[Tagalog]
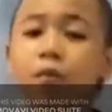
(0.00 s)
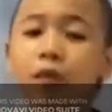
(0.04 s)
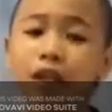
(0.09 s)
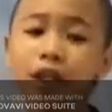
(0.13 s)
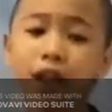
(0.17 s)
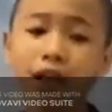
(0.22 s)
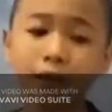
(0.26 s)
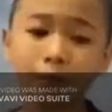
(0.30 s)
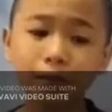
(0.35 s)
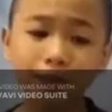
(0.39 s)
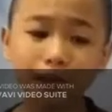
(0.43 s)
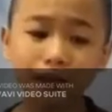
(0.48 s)

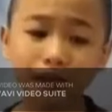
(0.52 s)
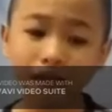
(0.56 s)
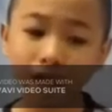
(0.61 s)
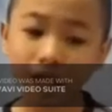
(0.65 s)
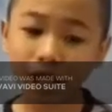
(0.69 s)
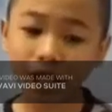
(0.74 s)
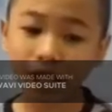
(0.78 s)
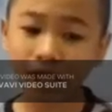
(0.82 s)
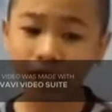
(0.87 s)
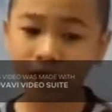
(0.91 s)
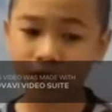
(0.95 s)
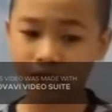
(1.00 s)
Malapit
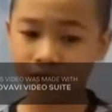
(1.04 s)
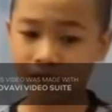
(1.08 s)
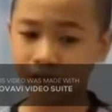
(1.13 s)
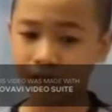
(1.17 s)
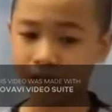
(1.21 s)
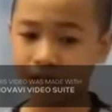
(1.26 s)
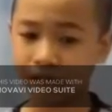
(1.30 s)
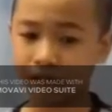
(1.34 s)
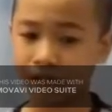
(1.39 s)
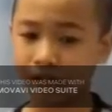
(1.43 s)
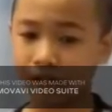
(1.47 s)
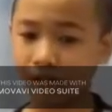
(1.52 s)
na ang, ar-
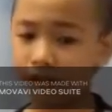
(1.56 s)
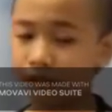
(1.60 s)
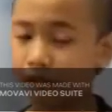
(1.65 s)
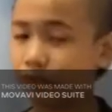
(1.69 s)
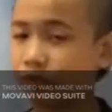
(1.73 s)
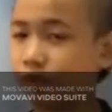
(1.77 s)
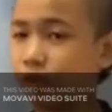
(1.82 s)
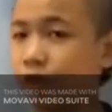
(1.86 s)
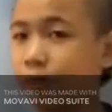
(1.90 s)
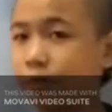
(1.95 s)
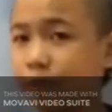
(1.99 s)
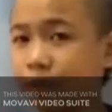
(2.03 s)
ang
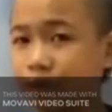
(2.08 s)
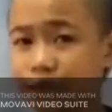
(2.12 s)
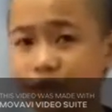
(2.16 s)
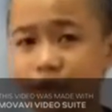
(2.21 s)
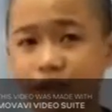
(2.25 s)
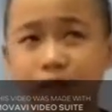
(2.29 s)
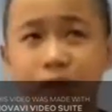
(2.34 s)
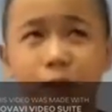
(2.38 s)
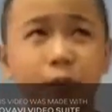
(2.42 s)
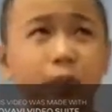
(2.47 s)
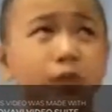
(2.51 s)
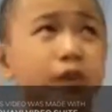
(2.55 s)
araw ng
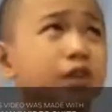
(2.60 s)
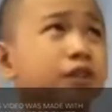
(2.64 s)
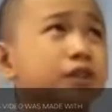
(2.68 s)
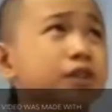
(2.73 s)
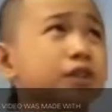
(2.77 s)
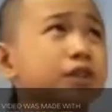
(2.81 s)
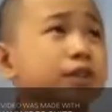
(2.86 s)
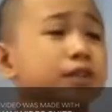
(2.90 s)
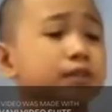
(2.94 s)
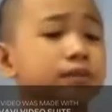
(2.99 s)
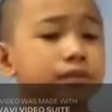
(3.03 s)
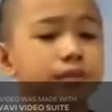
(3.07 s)

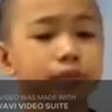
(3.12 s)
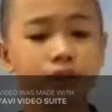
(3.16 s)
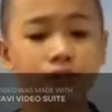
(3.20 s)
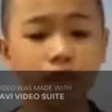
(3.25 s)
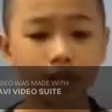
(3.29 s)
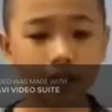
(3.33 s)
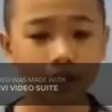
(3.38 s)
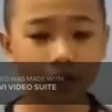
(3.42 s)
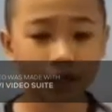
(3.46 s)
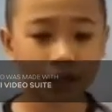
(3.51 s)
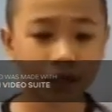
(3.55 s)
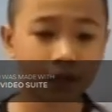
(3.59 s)
pagtatapos.
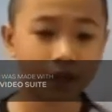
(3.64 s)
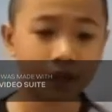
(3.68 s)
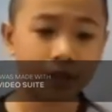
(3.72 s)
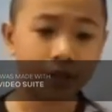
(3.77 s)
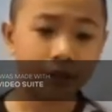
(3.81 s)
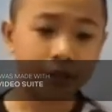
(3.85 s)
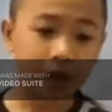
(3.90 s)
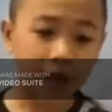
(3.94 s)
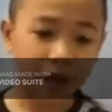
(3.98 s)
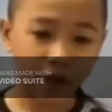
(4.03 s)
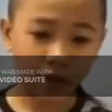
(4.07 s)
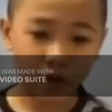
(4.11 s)

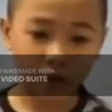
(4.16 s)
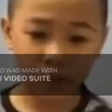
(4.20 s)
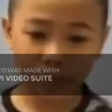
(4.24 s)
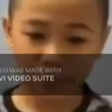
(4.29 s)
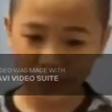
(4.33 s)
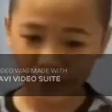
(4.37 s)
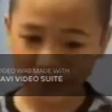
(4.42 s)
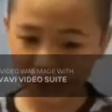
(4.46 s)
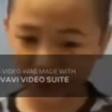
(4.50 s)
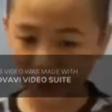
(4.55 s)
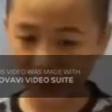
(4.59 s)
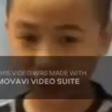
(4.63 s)
Ako
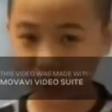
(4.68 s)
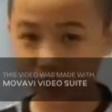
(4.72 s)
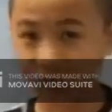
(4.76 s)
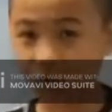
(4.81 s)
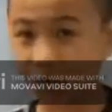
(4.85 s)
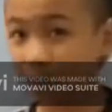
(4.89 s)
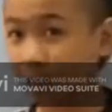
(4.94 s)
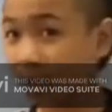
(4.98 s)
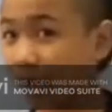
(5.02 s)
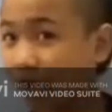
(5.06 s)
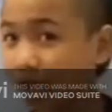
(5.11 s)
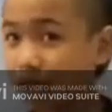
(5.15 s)
yung mahilig
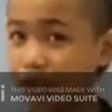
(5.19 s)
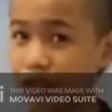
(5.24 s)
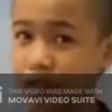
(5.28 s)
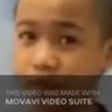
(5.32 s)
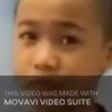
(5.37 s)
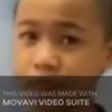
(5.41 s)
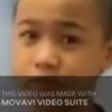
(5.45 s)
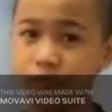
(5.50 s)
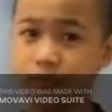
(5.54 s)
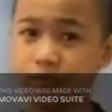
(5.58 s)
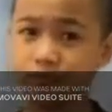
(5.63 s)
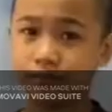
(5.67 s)

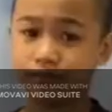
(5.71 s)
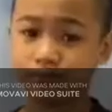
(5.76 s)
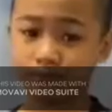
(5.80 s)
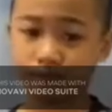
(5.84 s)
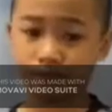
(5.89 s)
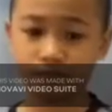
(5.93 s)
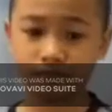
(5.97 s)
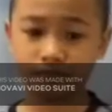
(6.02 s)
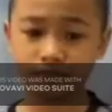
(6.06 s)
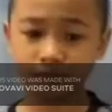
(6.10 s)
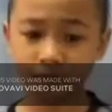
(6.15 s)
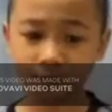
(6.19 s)
kumain.
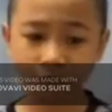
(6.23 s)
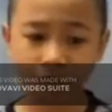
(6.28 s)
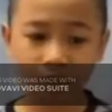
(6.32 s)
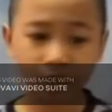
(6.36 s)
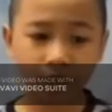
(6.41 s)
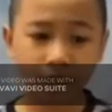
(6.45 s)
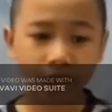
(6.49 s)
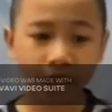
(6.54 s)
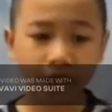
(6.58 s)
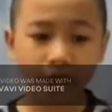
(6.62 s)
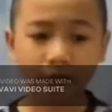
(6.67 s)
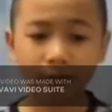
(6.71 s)

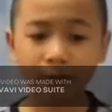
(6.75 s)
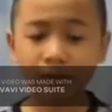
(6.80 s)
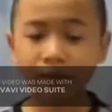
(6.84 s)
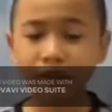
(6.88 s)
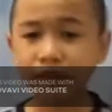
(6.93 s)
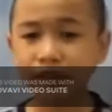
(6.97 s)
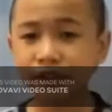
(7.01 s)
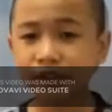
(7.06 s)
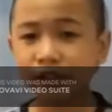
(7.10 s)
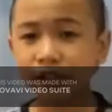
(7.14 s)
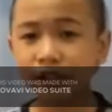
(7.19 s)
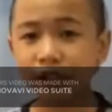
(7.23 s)

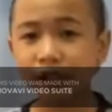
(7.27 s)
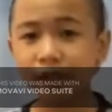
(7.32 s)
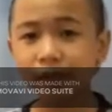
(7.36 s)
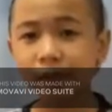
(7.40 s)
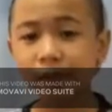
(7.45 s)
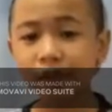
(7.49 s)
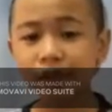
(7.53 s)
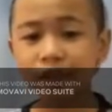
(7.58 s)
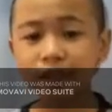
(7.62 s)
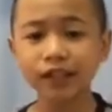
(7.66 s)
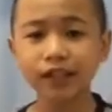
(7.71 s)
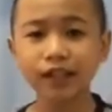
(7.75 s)
Masaya
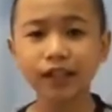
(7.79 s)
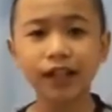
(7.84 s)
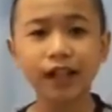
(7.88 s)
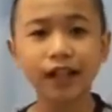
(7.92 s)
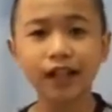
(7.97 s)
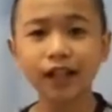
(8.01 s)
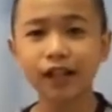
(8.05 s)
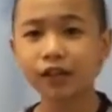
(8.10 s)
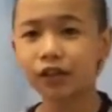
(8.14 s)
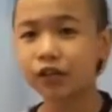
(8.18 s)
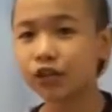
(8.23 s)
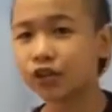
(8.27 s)
kami
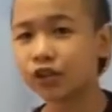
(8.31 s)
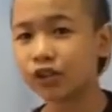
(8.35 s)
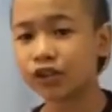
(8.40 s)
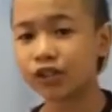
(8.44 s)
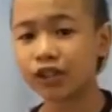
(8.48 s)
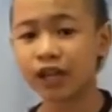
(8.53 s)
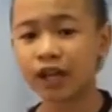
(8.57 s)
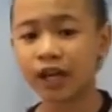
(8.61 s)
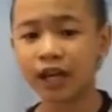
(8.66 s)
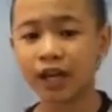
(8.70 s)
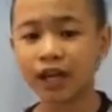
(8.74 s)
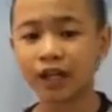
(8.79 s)
naglalaro
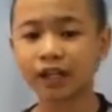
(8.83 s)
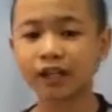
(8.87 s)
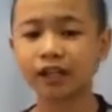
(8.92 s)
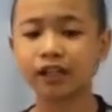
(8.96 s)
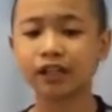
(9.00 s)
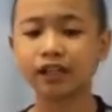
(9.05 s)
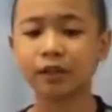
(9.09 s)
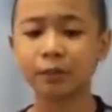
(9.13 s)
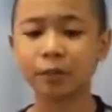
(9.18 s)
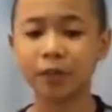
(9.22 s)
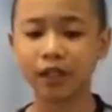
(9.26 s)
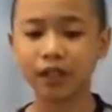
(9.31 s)
ng aking
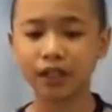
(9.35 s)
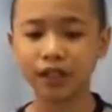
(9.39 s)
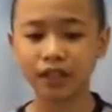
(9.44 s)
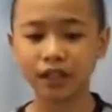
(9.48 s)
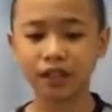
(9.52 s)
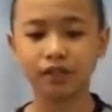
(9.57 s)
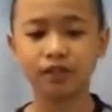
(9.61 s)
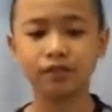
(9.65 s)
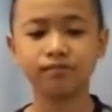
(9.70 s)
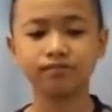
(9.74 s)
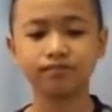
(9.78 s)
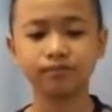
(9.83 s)

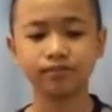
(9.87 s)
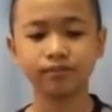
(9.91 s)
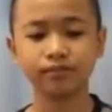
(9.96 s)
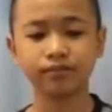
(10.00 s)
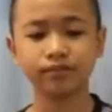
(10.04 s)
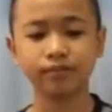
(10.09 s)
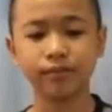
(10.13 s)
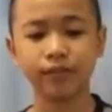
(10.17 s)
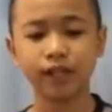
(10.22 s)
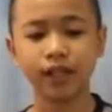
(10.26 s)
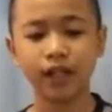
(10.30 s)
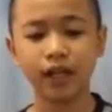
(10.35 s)
kapatid.
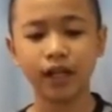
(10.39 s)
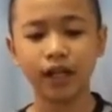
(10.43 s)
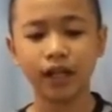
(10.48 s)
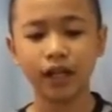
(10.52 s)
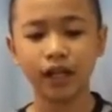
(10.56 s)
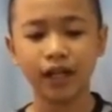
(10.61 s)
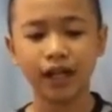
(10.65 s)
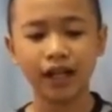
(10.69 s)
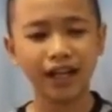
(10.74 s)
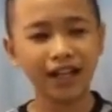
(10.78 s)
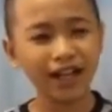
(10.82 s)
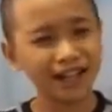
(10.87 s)

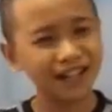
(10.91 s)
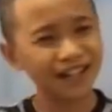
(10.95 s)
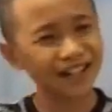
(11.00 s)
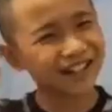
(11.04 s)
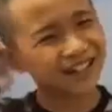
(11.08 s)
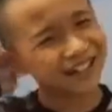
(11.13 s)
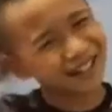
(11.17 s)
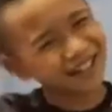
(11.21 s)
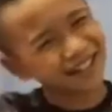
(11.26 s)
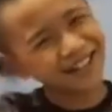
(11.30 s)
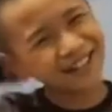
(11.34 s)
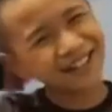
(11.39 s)
Ah,
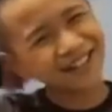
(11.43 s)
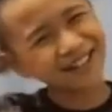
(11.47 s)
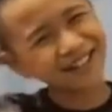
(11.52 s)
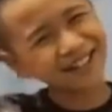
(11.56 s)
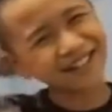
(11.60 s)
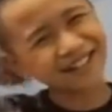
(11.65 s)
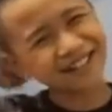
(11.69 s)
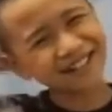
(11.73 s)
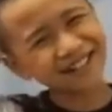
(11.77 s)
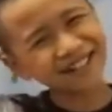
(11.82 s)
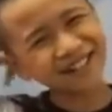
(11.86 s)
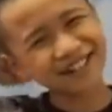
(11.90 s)

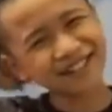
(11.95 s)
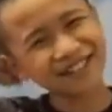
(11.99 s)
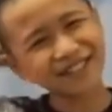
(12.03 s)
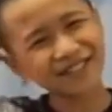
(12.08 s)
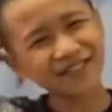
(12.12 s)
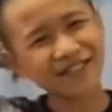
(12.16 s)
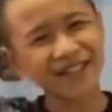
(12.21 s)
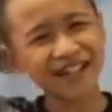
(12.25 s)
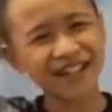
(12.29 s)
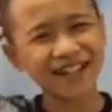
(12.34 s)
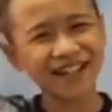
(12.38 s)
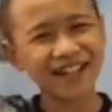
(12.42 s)
nagkakanta
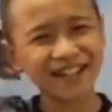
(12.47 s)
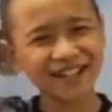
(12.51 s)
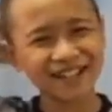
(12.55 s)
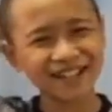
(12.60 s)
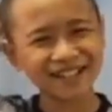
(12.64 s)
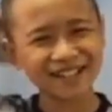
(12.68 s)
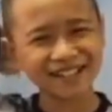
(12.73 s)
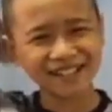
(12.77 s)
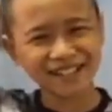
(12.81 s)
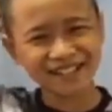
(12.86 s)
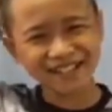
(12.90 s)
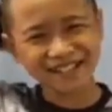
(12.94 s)
pala ako
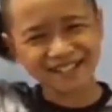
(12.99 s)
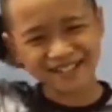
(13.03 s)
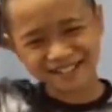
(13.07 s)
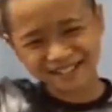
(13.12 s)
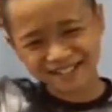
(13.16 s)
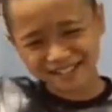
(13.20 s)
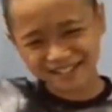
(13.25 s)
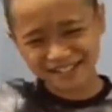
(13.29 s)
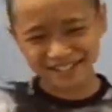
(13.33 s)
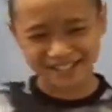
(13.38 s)
dito.